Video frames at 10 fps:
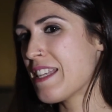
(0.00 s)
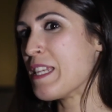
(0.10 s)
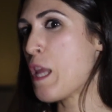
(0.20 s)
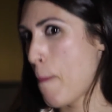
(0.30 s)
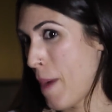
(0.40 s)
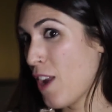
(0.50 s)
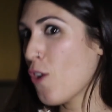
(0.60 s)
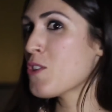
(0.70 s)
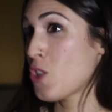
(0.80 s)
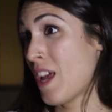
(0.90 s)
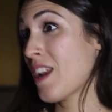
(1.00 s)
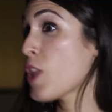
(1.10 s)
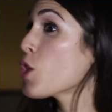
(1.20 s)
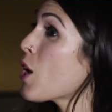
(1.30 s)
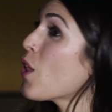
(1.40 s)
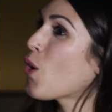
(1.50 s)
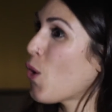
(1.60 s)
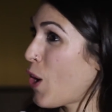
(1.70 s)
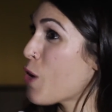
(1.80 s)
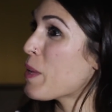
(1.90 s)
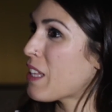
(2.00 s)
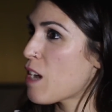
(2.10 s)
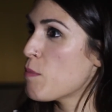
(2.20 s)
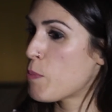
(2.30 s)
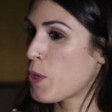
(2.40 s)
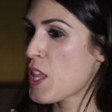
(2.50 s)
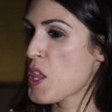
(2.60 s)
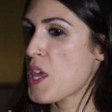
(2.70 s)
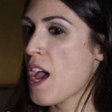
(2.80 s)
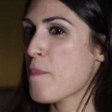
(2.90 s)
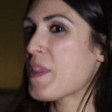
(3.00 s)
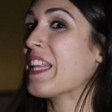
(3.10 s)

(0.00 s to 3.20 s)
Sin embargo, eso está relacionado con lo que comentaba en mi ponencia,